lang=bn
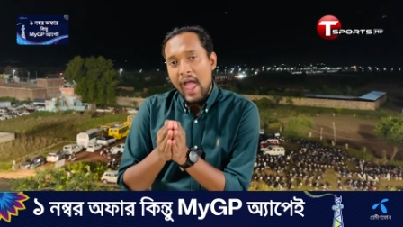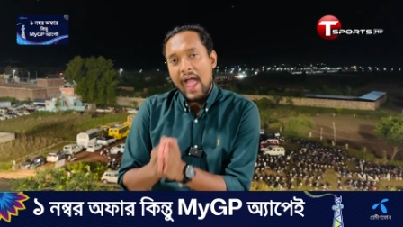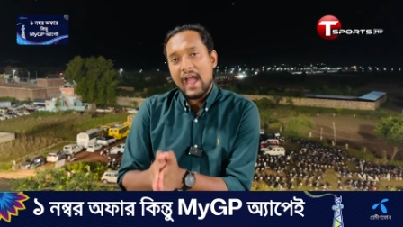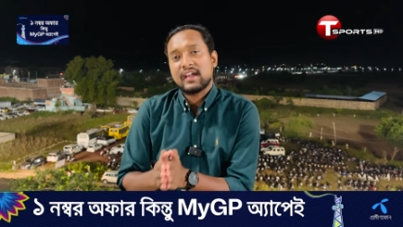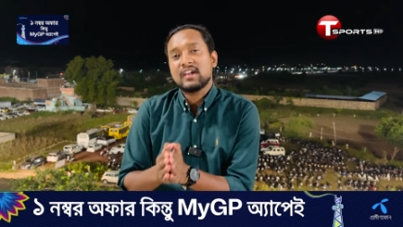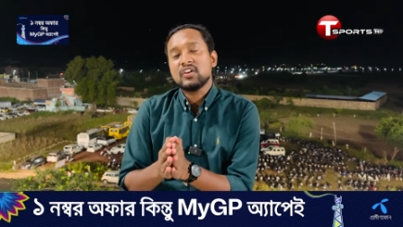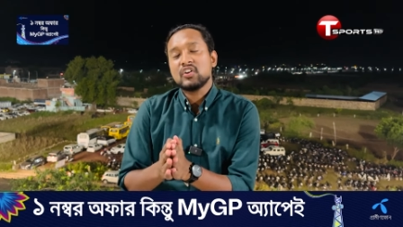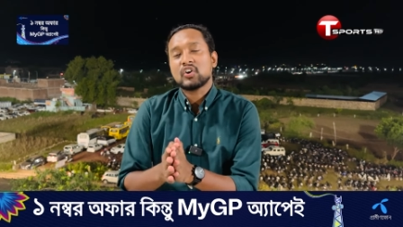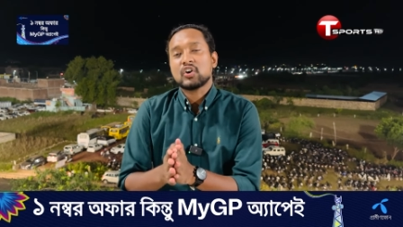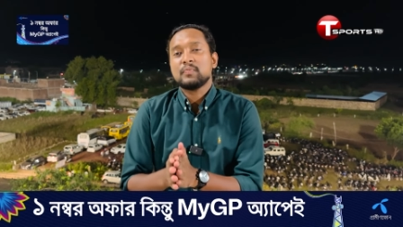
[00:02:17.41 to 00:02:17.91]

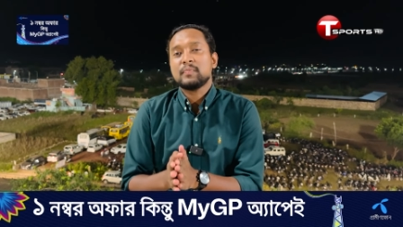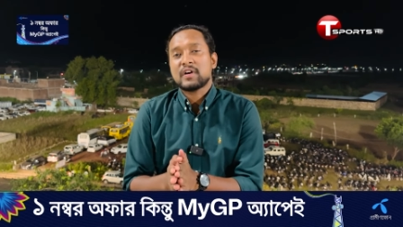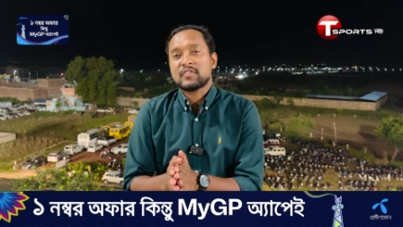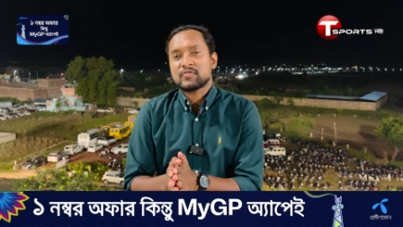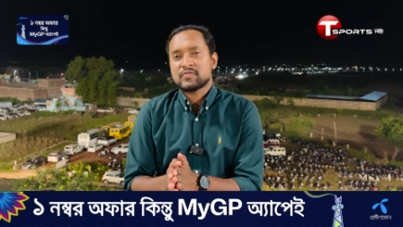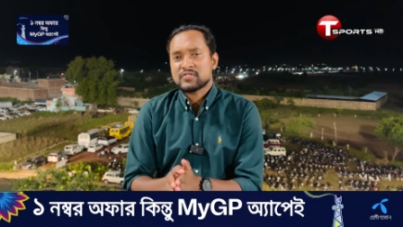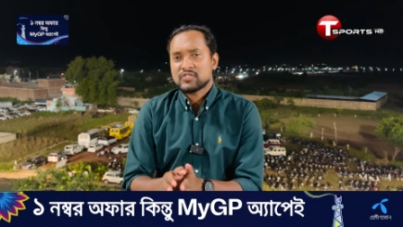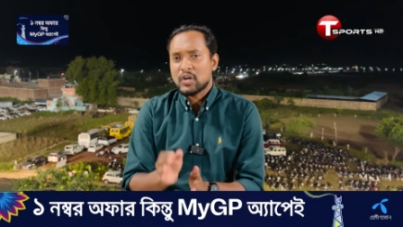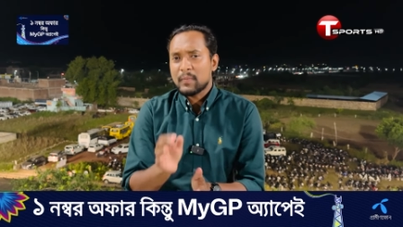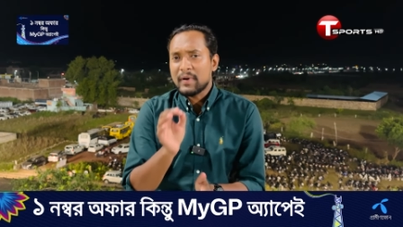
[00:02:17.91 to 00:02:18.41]
একই রকম
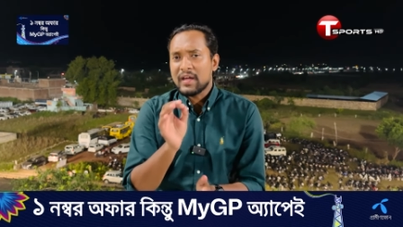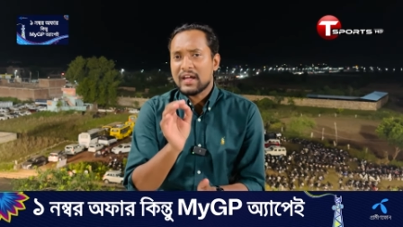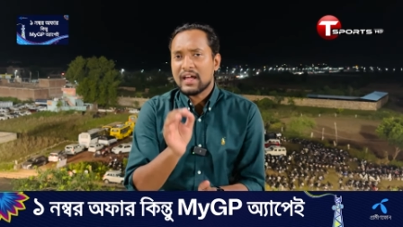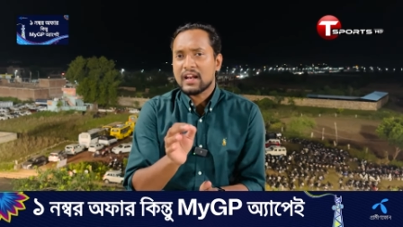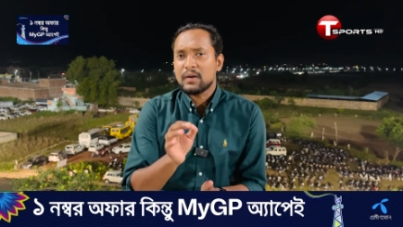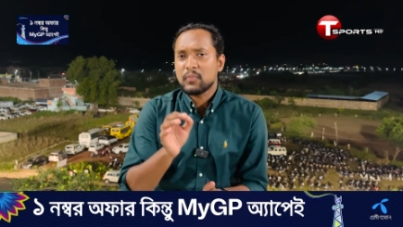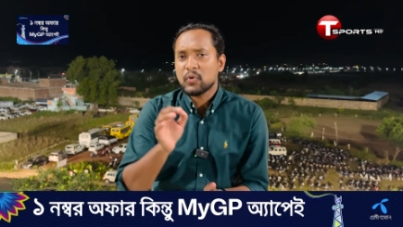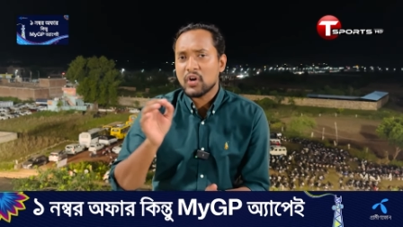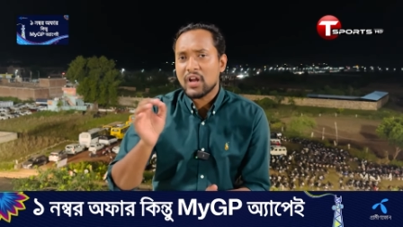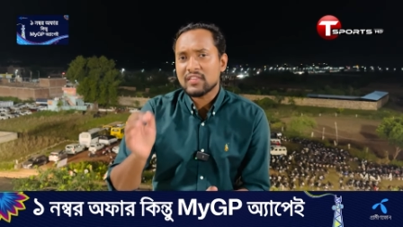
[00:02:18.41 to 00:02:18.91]
পারফরমেন্স তবে
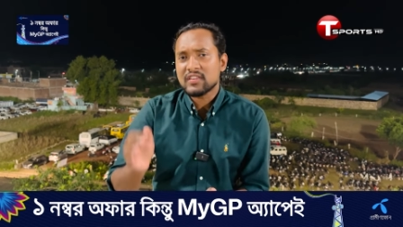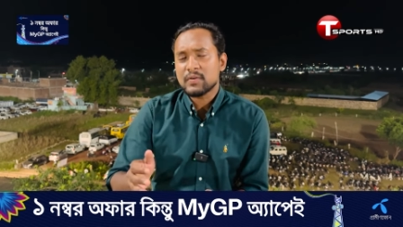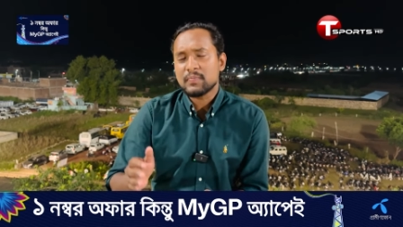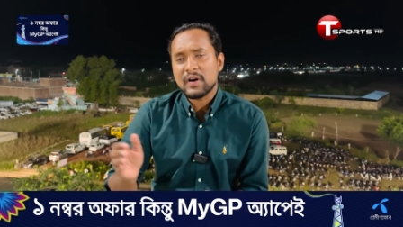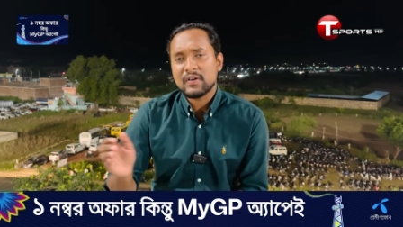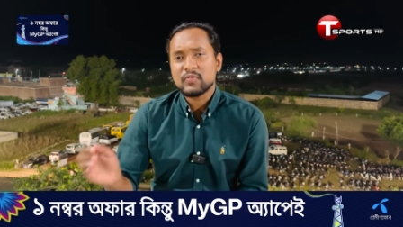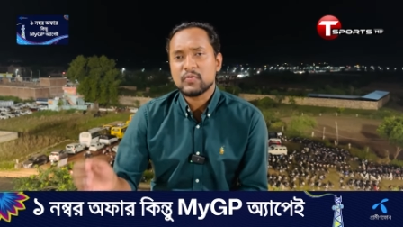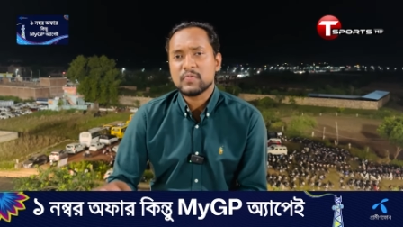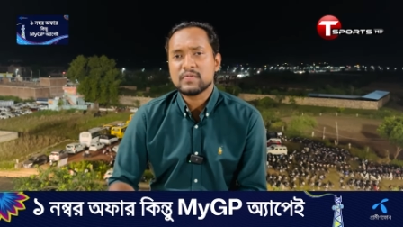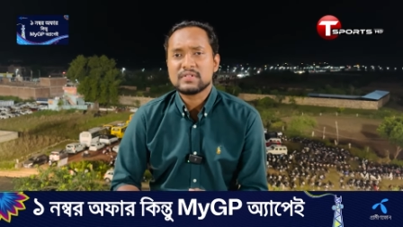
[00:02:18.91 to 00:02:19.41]
এখানে বোলারদের
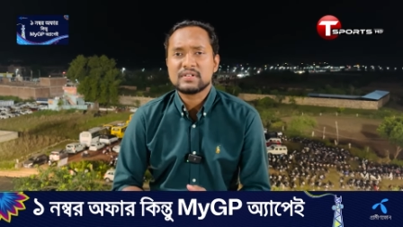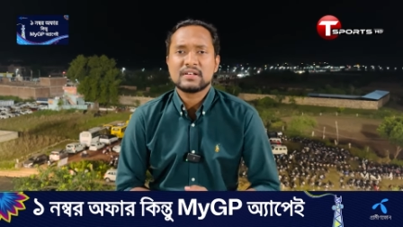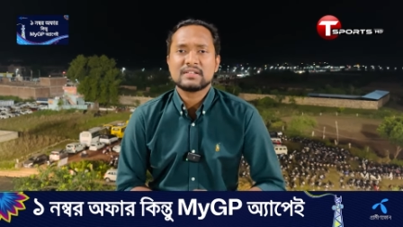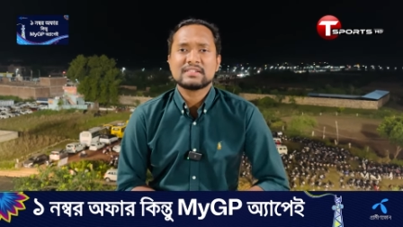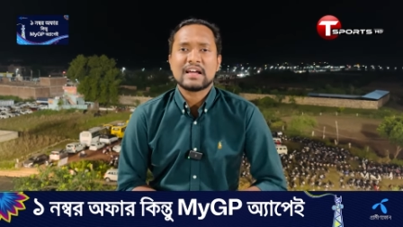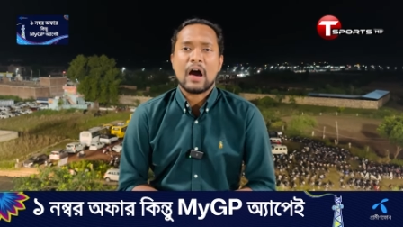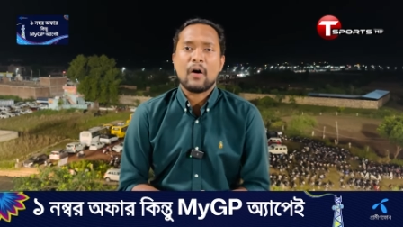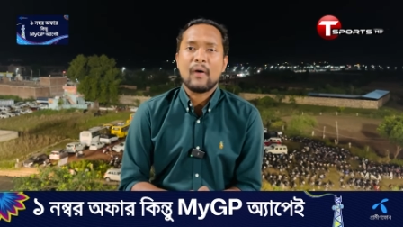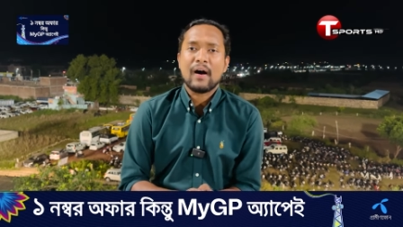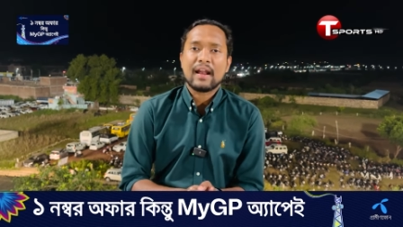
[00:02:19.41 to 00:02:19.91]
পারফরমেন্সে
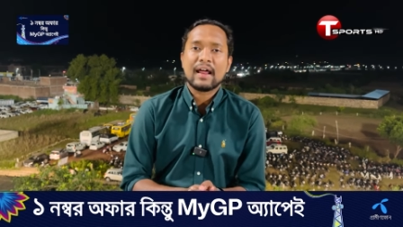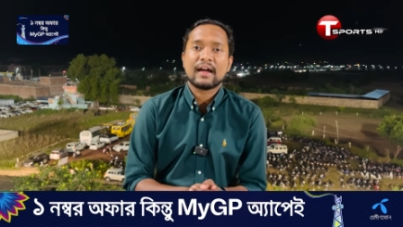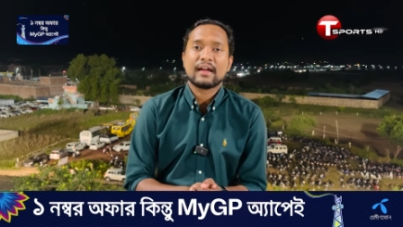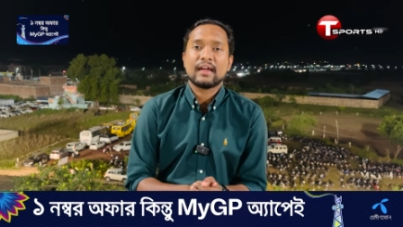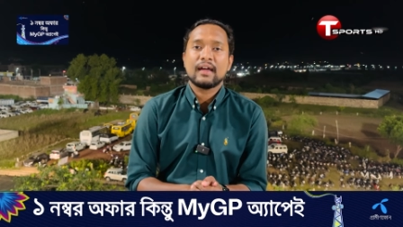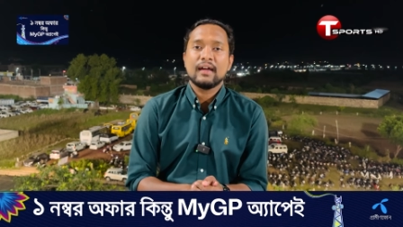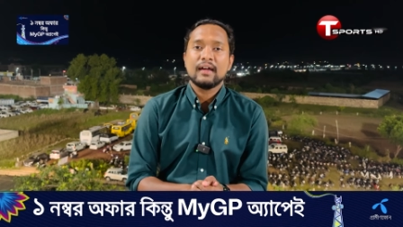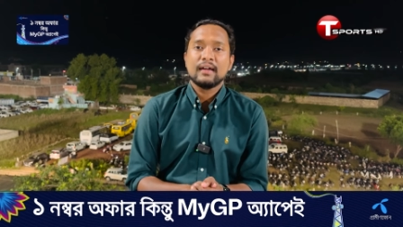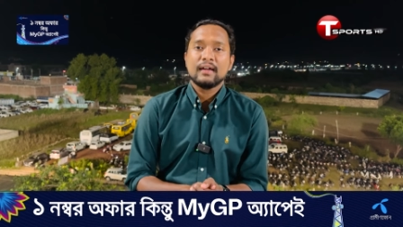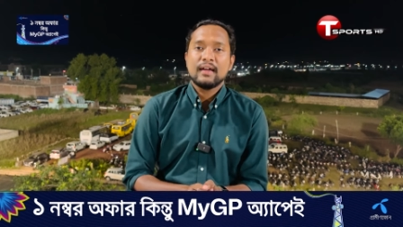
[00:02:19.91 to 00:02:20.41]
যাওয়ার আগে